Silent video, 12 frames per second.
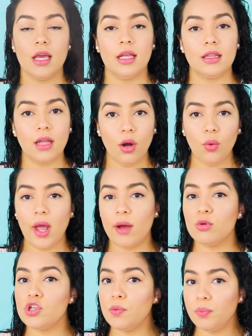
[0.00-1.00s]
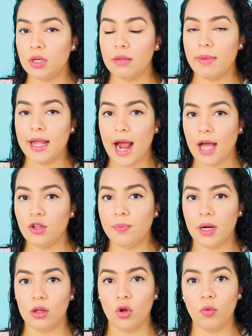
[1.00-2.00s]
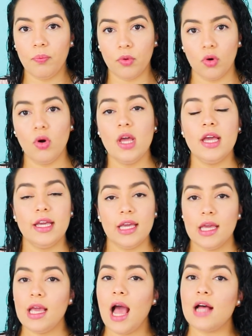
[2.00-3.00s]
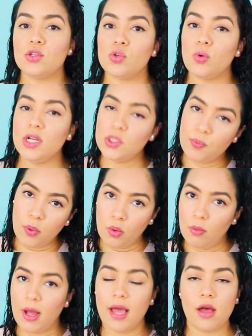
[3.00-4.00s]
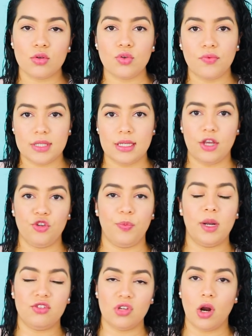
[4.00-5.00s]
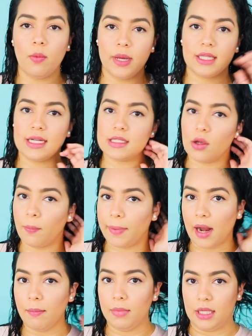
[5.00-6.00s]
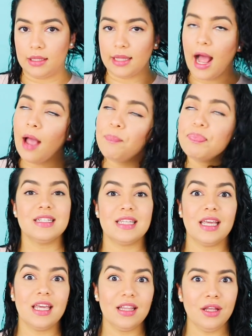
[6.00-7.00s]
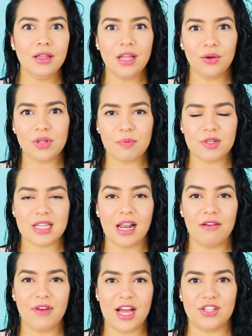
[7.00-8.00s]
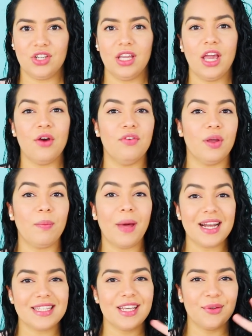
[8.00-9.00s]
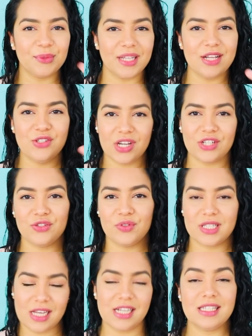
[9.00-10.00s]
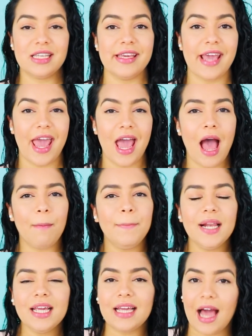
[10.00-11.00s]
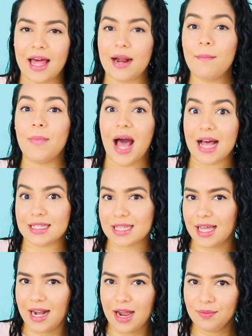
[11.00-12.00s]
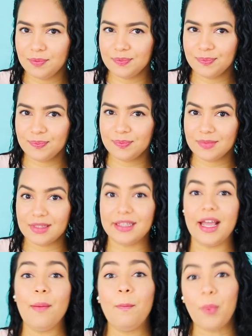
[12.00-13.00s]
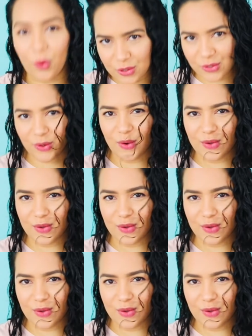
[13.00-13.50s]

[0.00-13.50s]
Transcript: Então, é um shampoo liberado pra low poo e a sua espuma é o suficiente pra tirar a umectação pra mim, tá? Seguindo então, depois da lavagem, eu venho para a segunda dica de vocês, que é aplicar a máscara depois do